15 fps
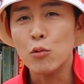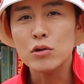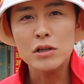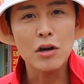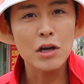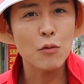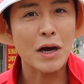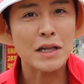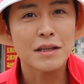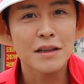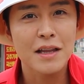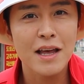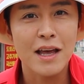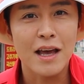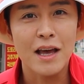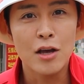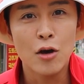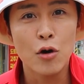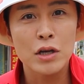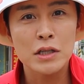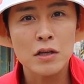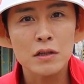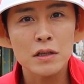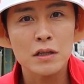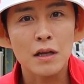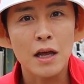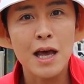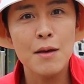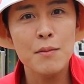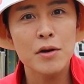오늘 여기 왔는데 여기서는
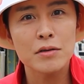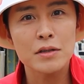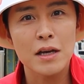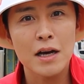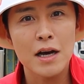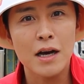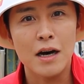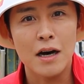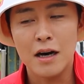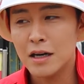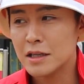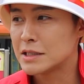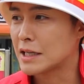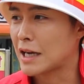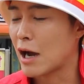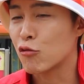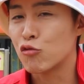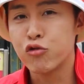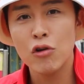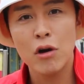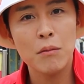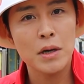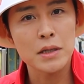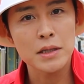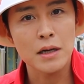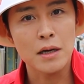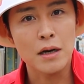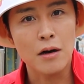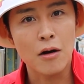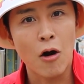해병대가 이제 각
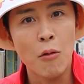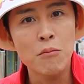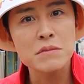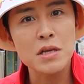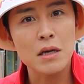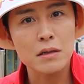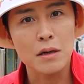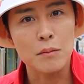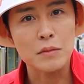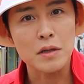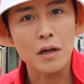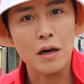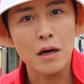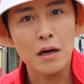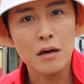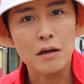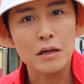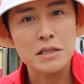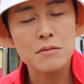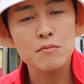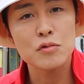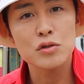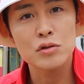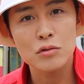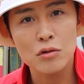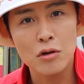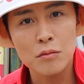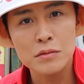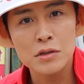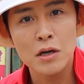구역마다 검사를 합니다 그러니까 신분증도
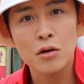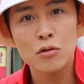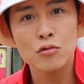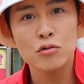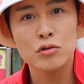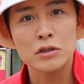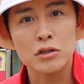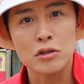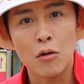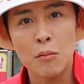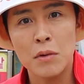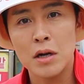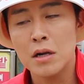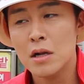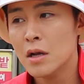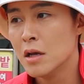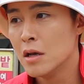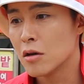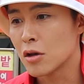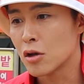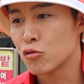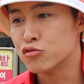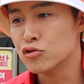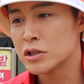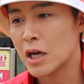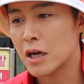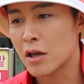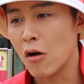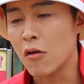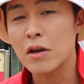검사하고 이제 정말 여기
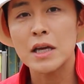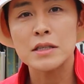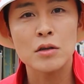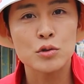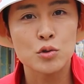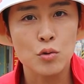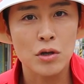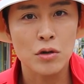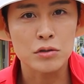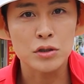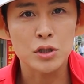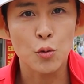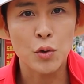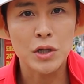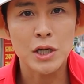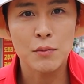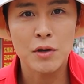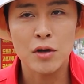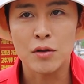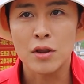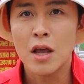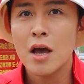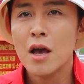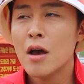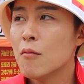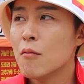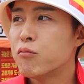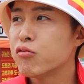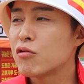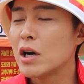군사 경계선 쪽이거든요 왜냐면
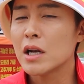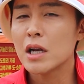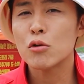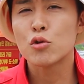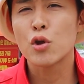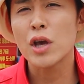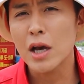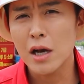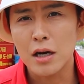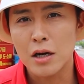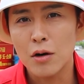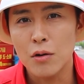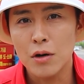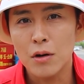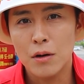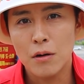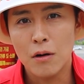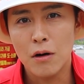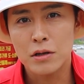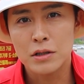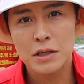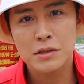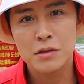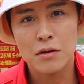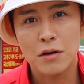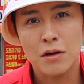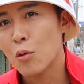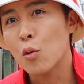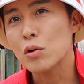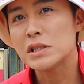북한하고 되게 가까워요 어,
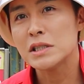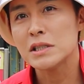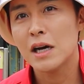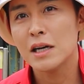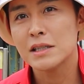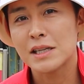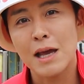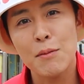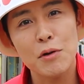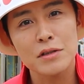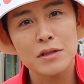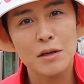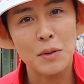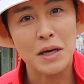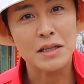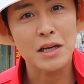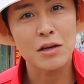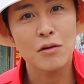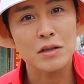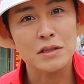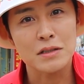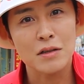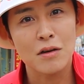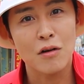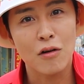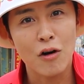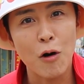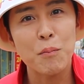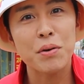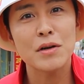그래서 혹시나 이제 해병대를 만날 것 같아서
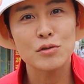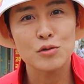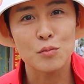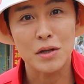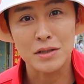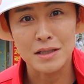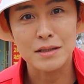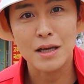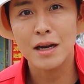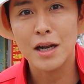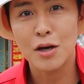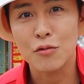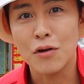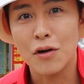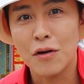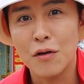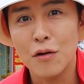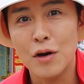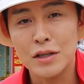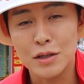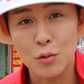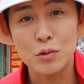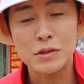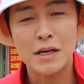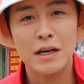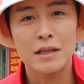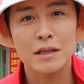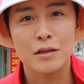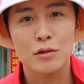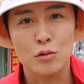커피를 좀 몇 잔 살라고요 애들
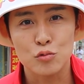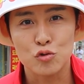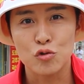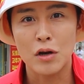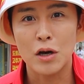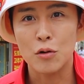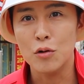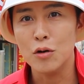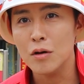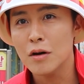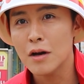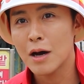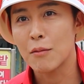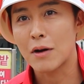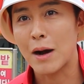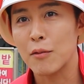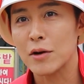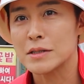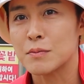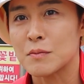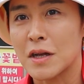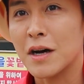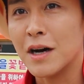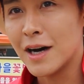고생한 애들 좀주려고 한번 가보겠습니다